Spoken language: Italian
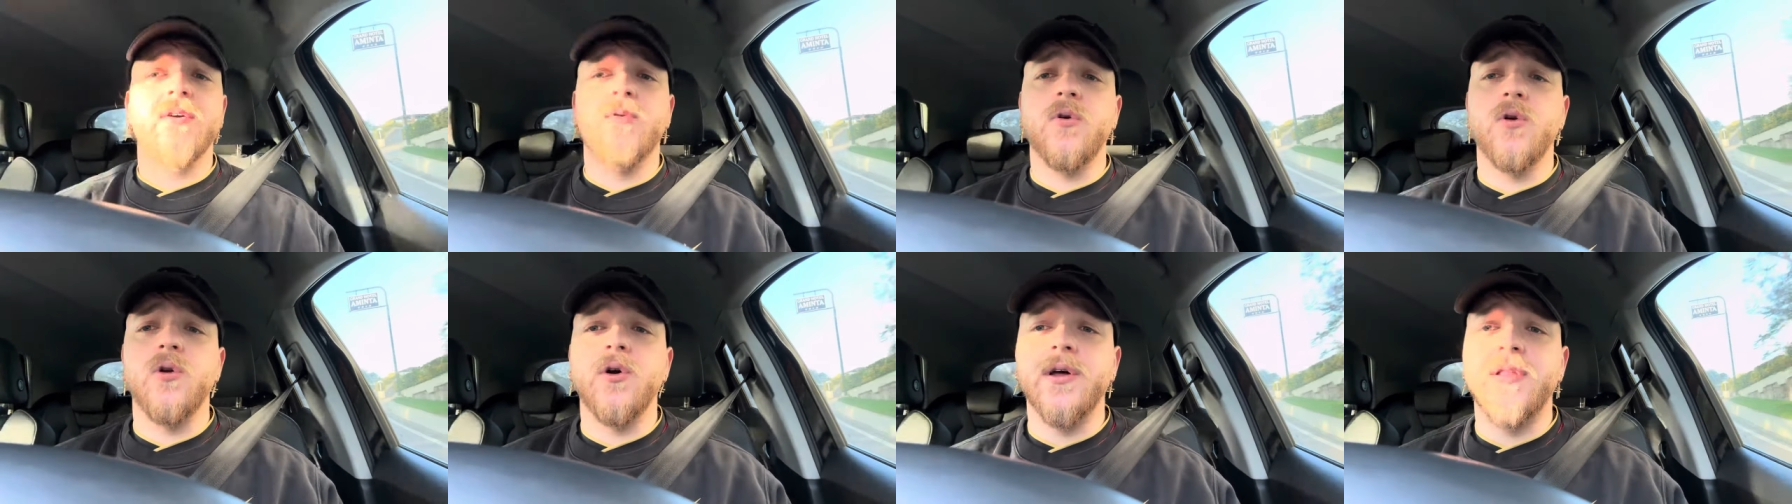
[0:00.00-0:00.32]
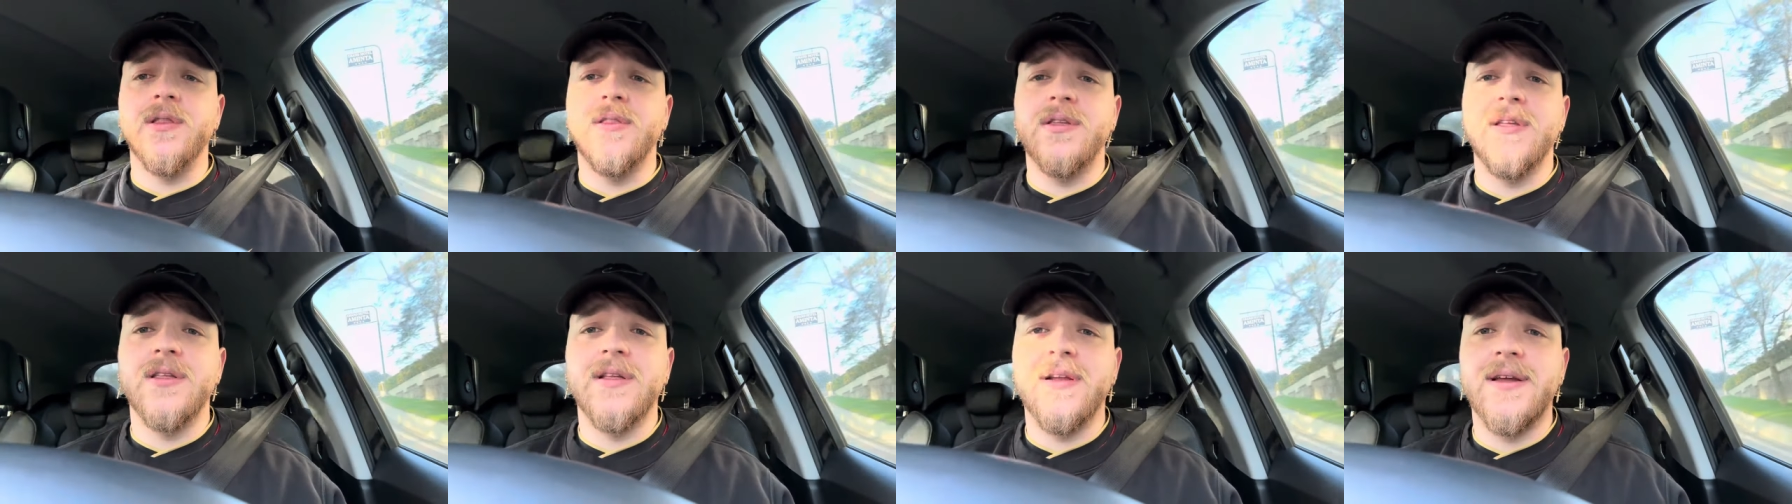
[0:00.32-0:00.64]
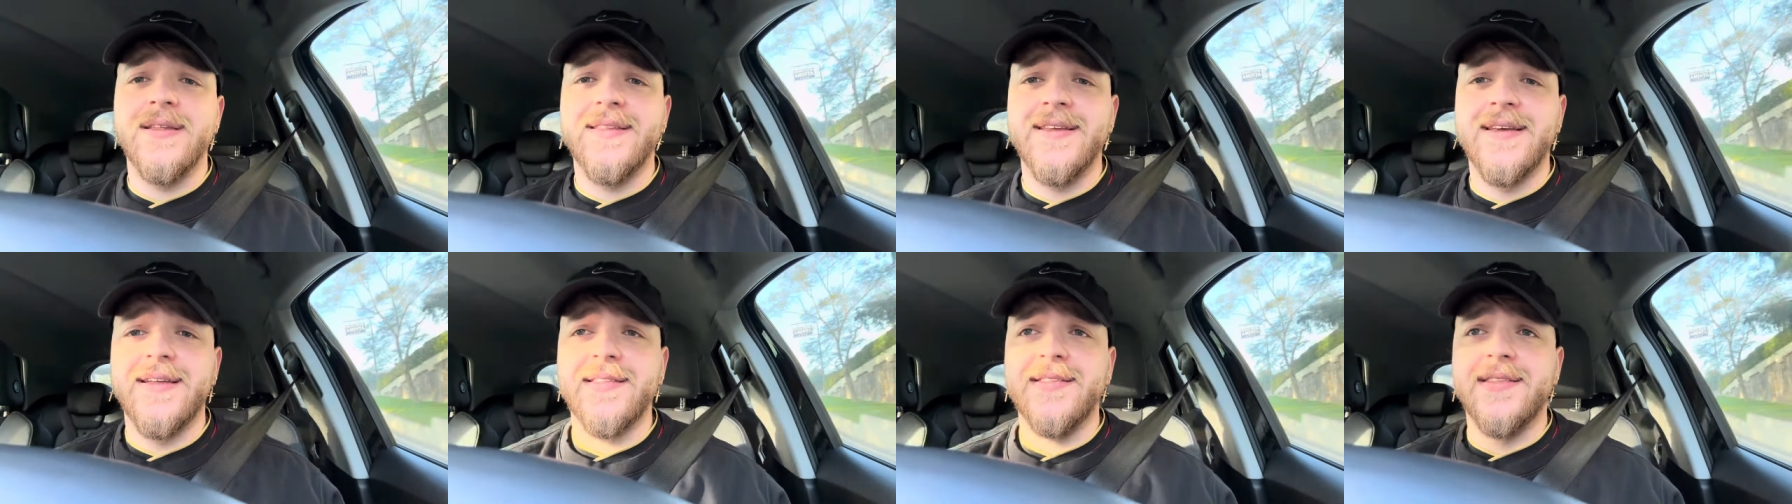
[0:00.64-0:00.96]
quello che tiene
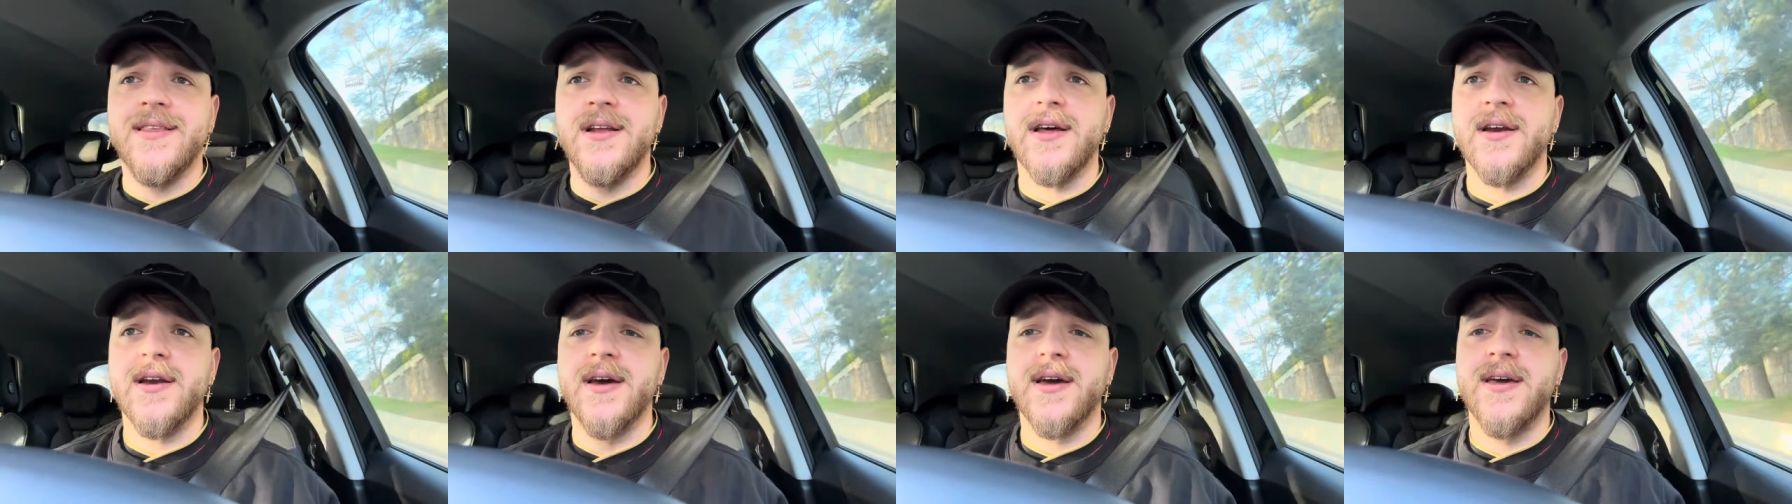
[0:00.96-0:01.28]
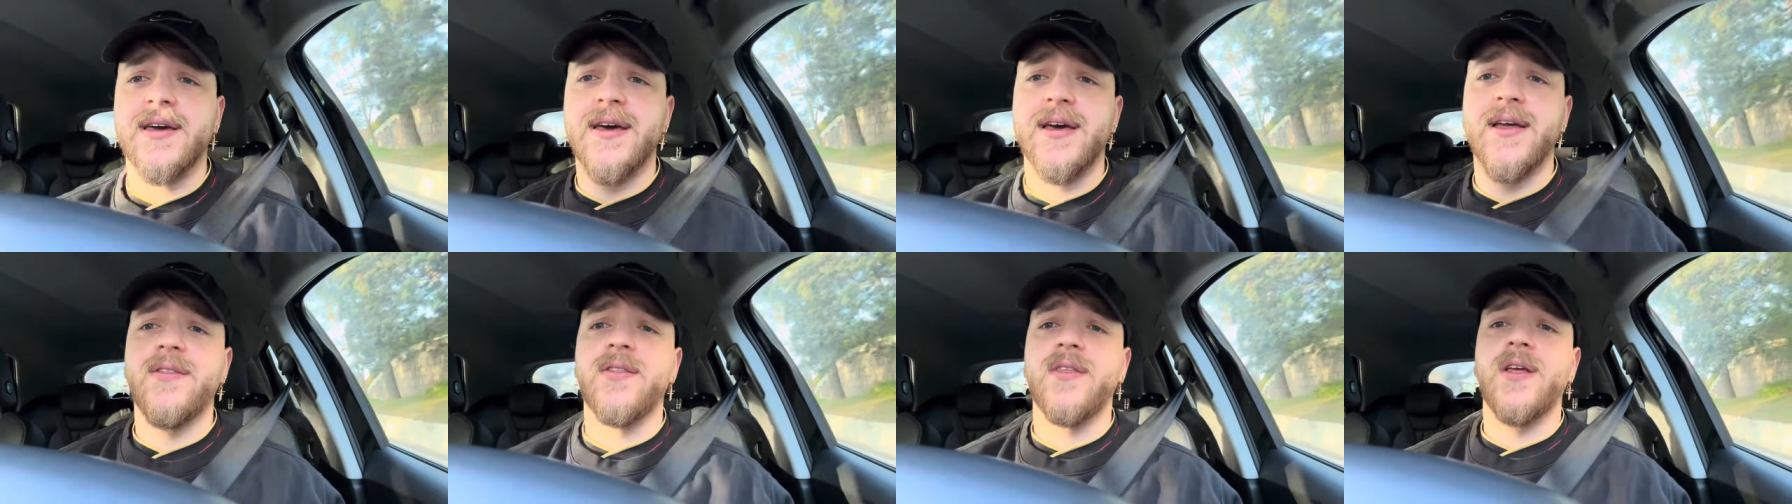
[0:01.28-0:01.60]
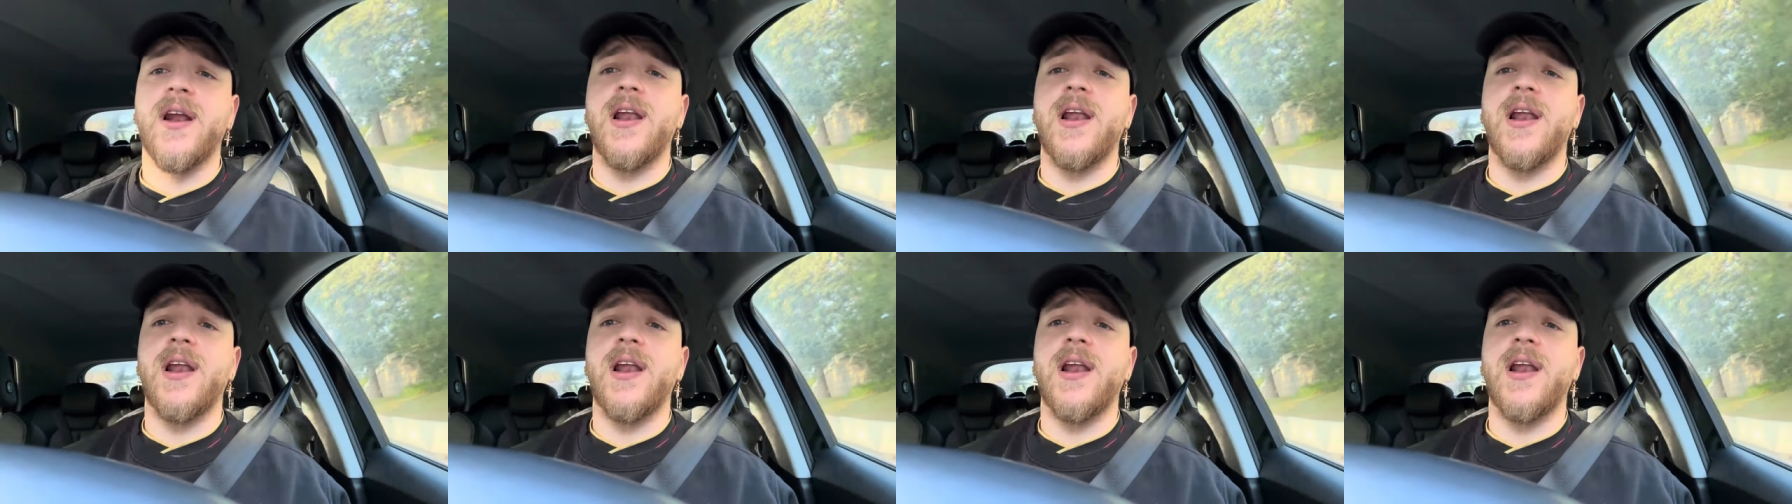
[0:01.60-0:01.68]
le tette, le racchette,